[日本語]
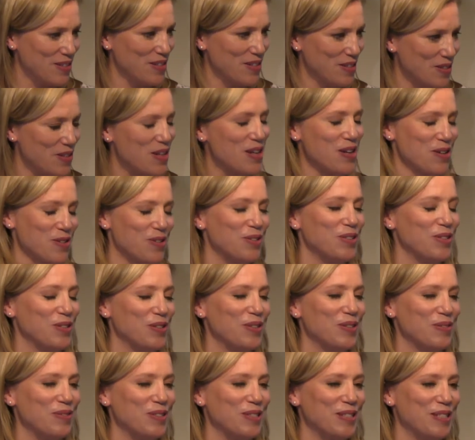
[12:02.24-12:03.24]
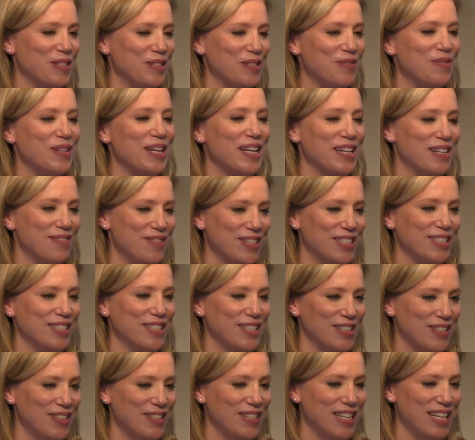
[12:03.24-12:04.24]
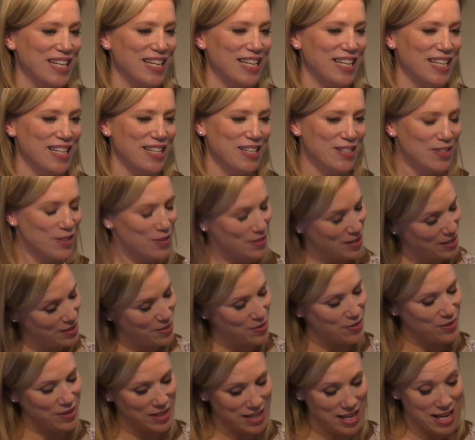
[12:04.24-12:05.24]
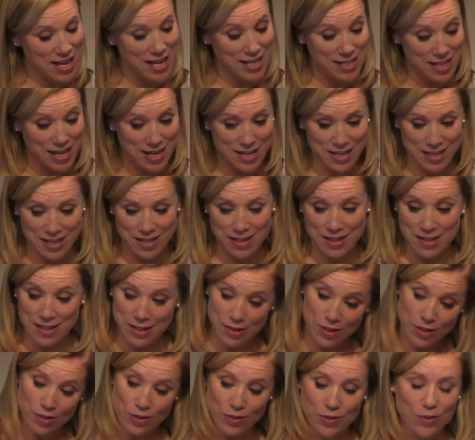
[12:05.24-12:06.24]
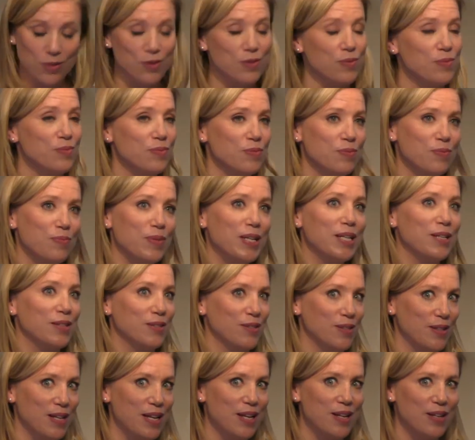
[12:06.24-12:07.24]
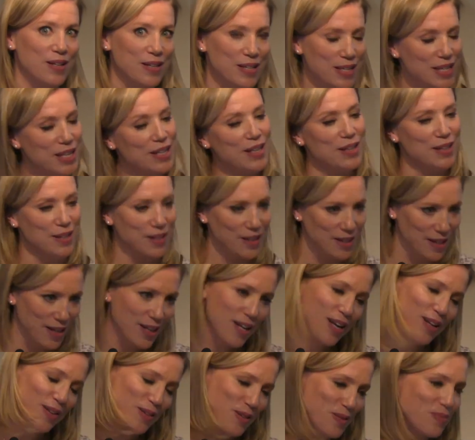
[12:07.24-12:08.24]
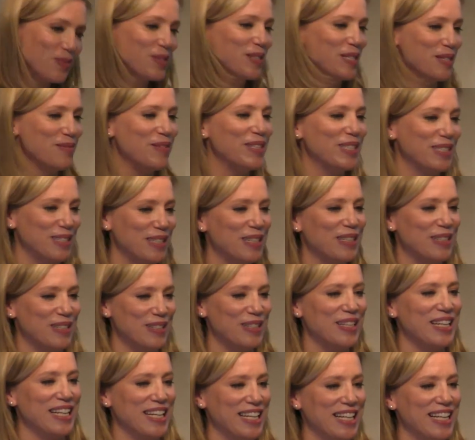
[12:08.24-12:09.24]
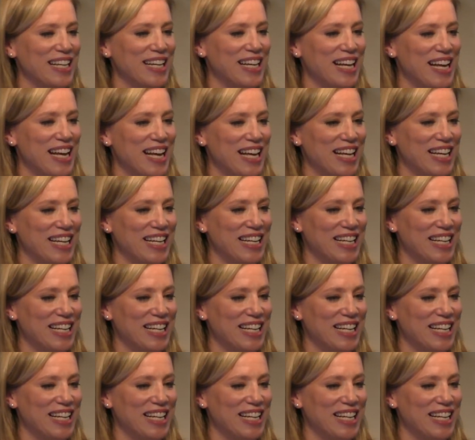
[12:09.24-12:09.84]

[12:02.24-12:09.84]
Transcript: 言語をとても興味ありましたので。それと経済にちょうどミックスでいいかなと思いましたので、はい、